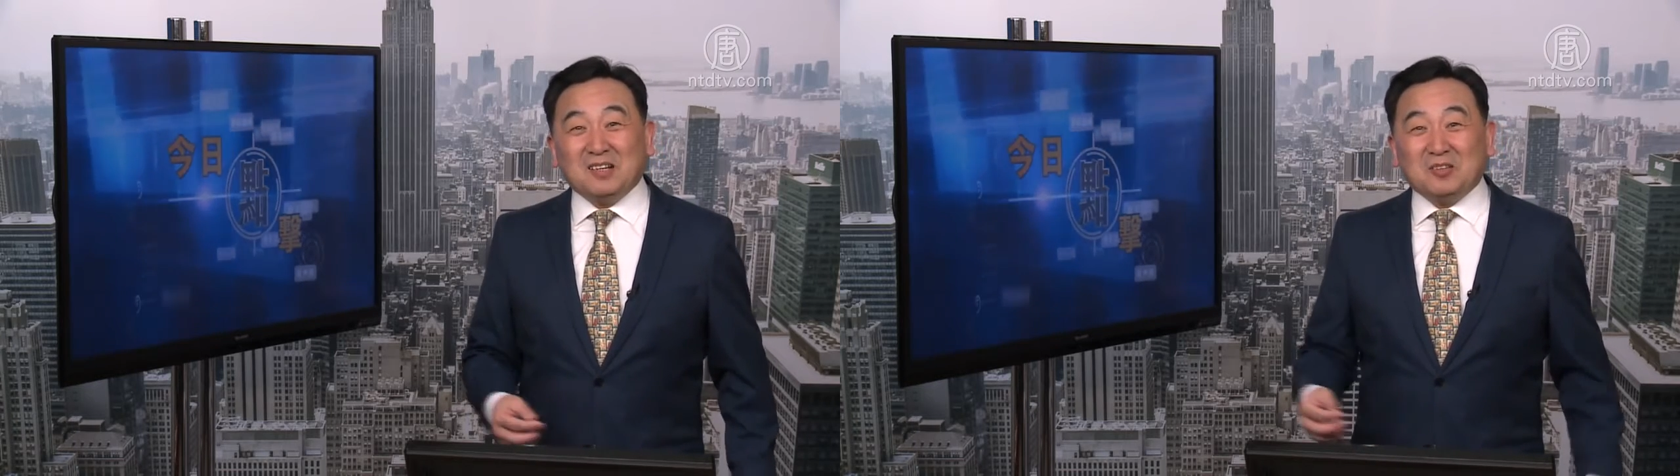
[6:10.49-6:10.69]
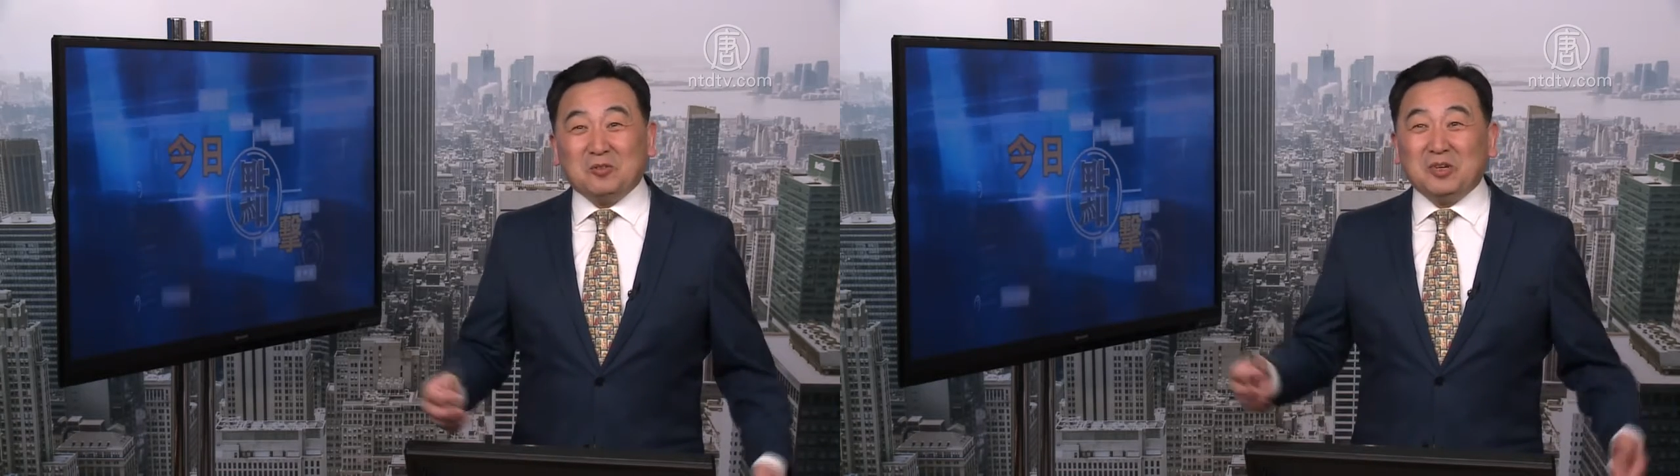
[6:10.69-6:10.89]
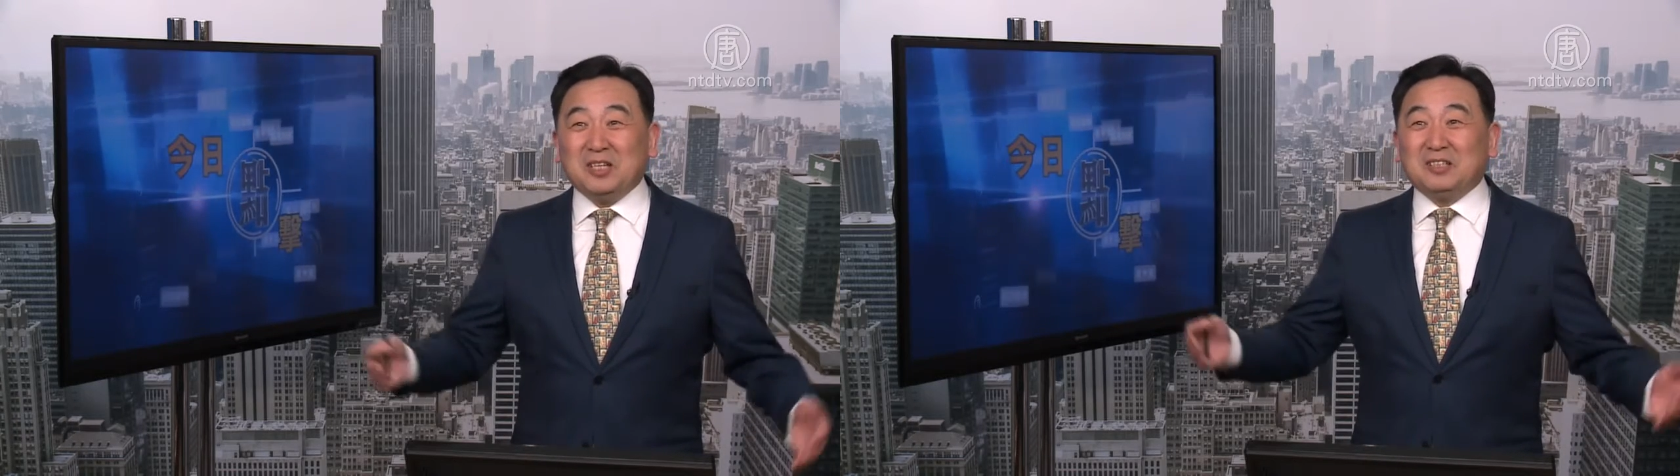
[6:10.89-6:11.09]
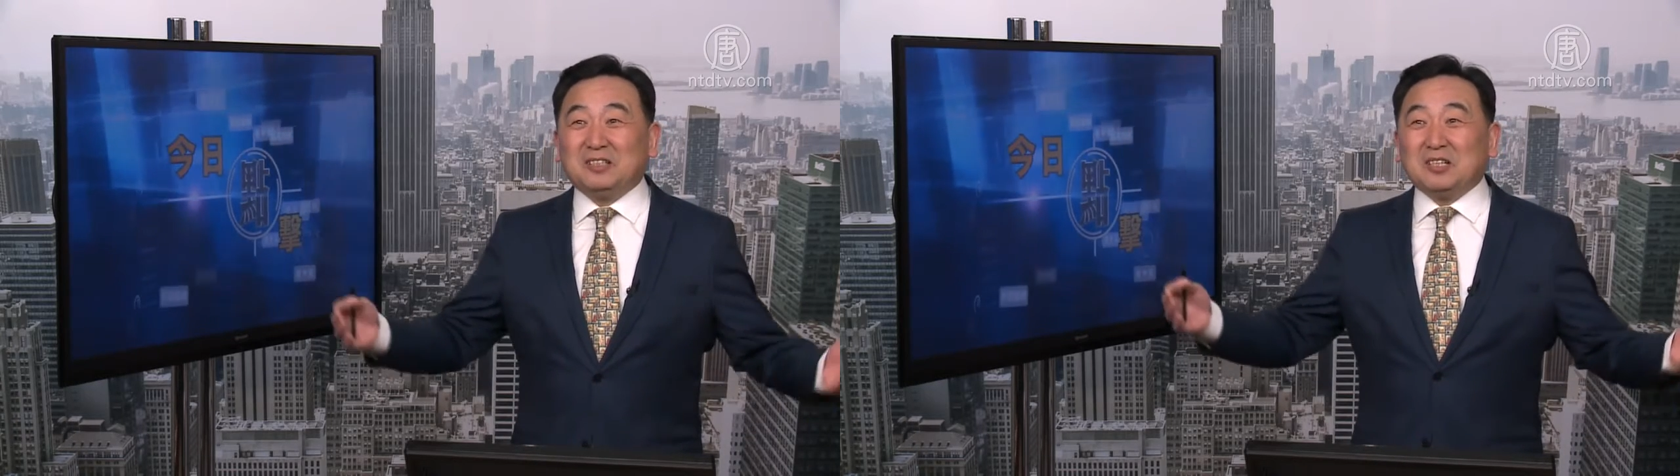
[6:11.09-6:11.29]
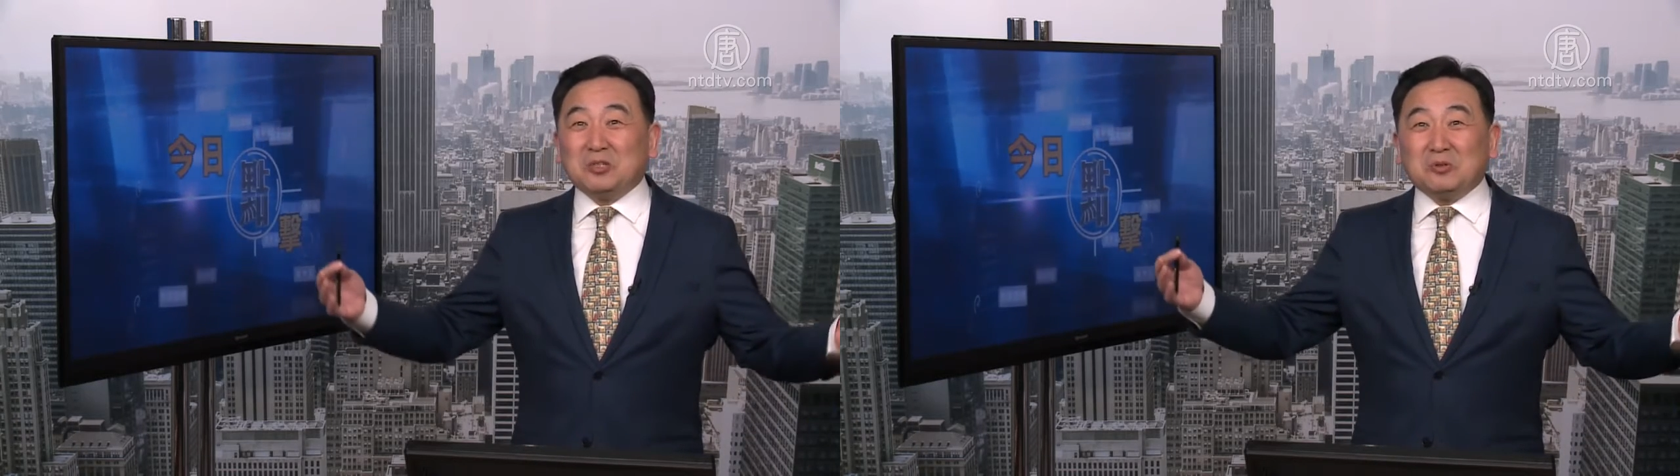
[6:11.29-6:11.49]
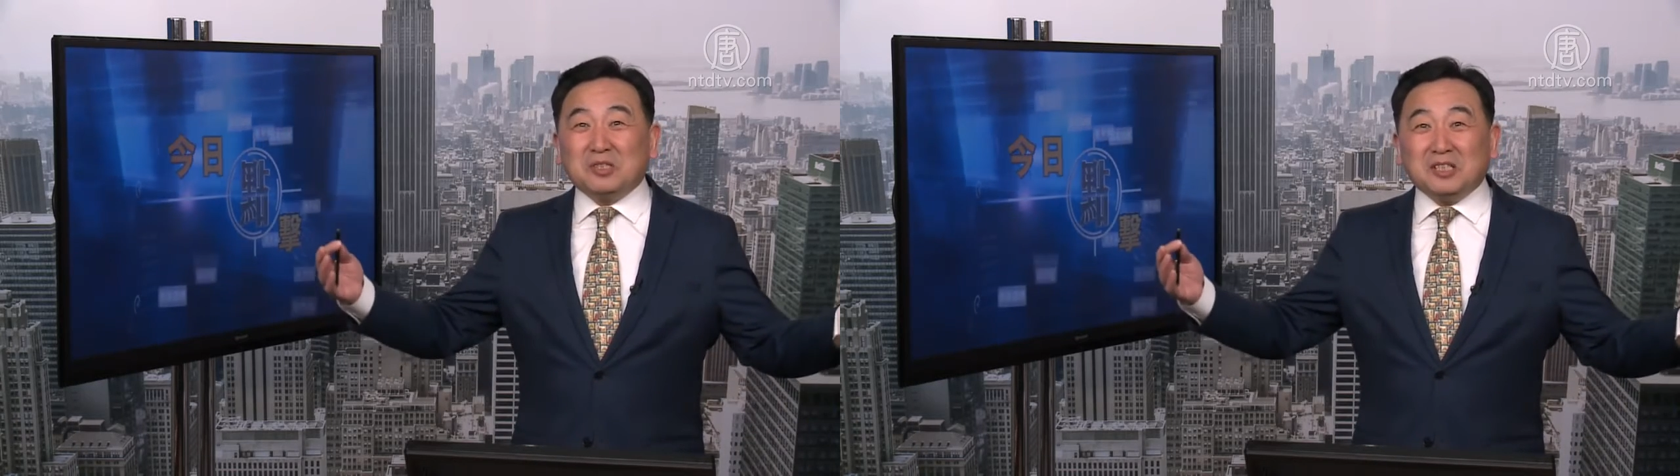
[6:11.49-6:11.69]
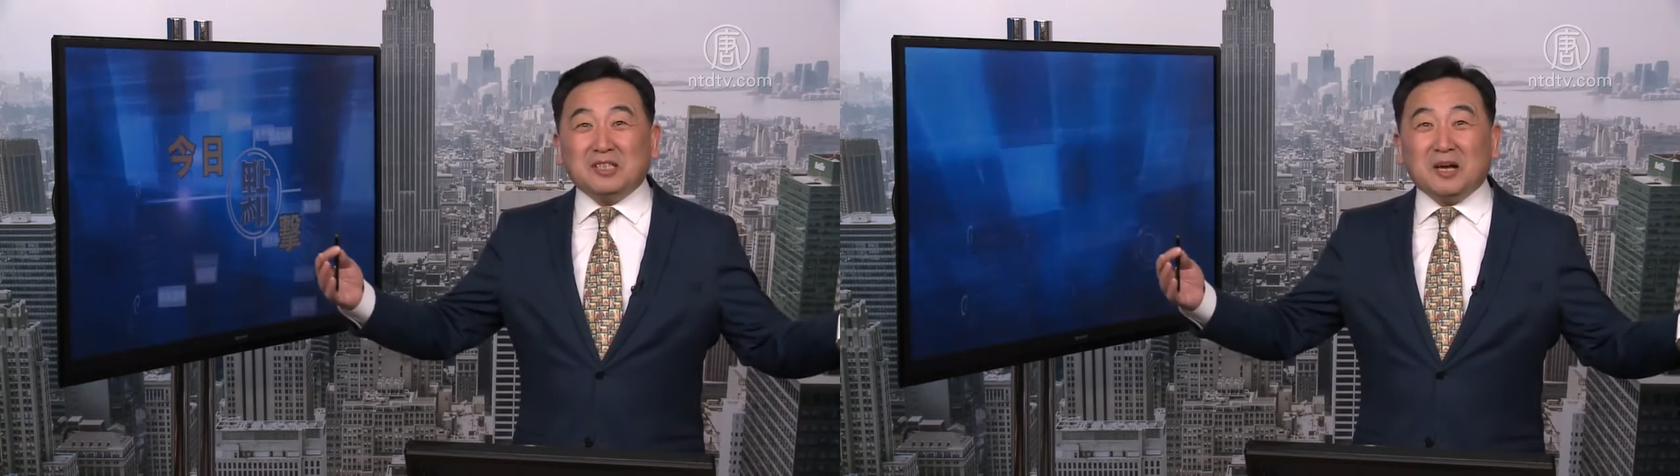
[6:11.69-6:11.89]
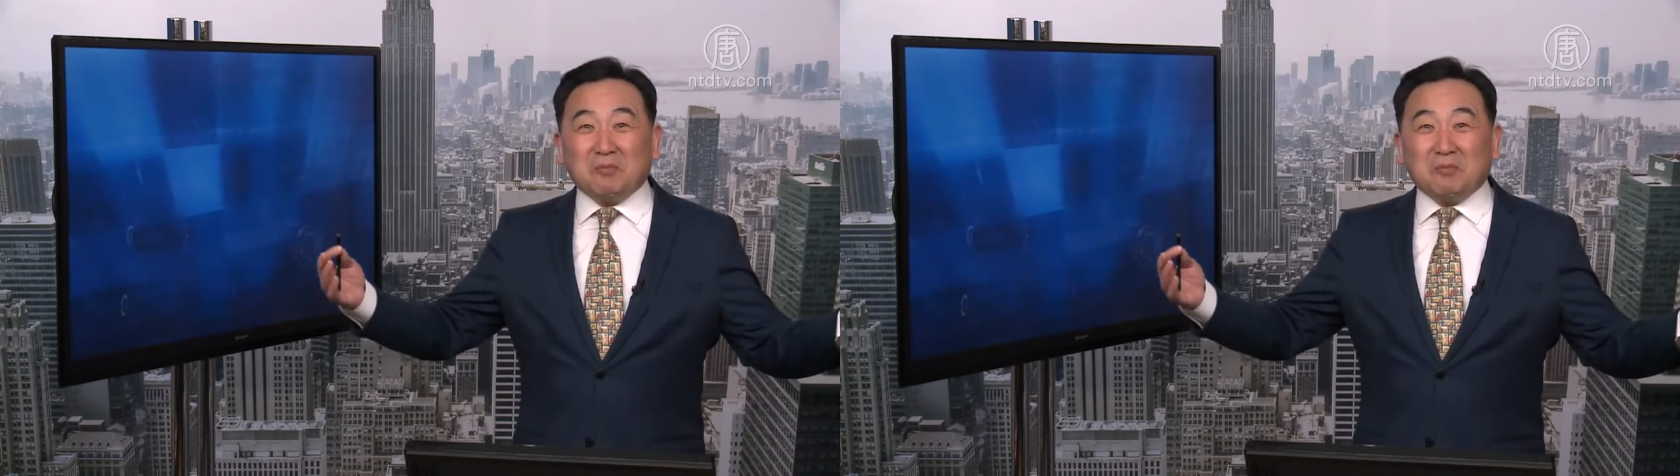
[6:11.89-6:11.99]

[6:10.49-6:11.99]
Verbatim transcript: 所以这就是今天